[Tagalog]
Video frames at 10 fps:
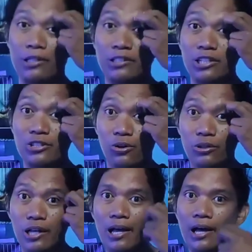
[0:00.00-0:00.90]
napansin
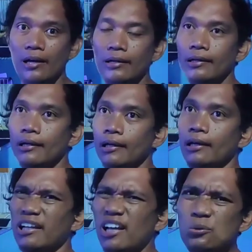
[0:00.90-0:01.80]
nyo na
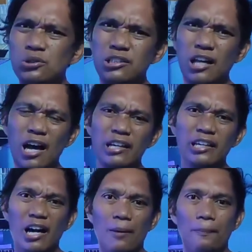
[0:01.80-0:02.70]
ganun siya
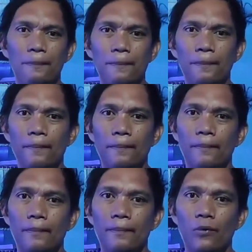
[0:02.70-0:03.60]
kahirap
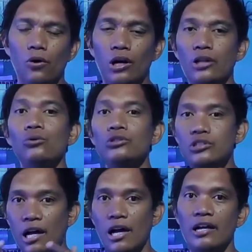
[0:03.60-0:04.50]
o ganun
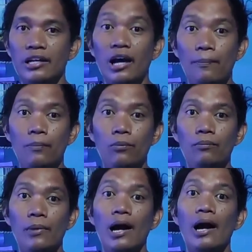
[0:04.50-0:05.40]
siya hirap
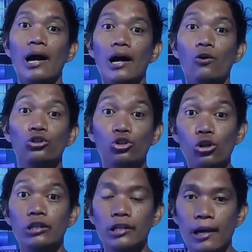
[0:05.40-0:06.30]

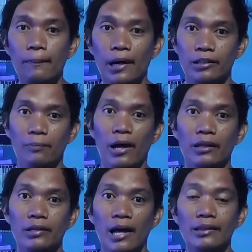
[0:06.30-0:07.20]
makakontrol ng
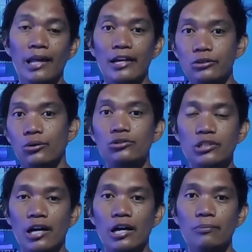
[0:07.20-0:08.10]
paglipad. Unlike doon
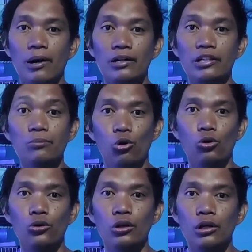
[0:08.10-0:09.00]
sa ibang
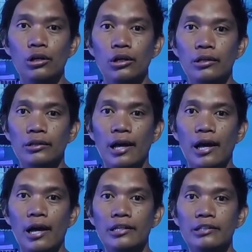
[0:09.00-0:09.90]
ibon
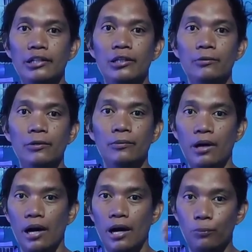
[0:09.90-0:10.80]
na hindi
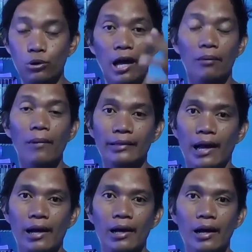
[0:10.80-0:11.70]
uh, pula ang
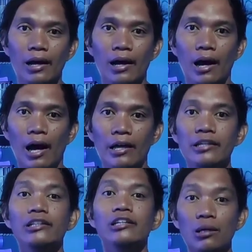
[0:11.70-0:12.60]
mata, ay
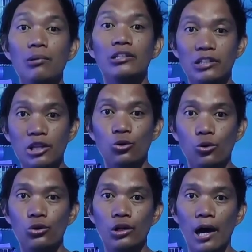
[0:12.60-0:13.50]
hindi naman
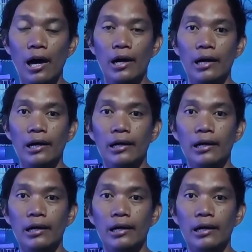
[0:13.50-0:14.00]
ganun ang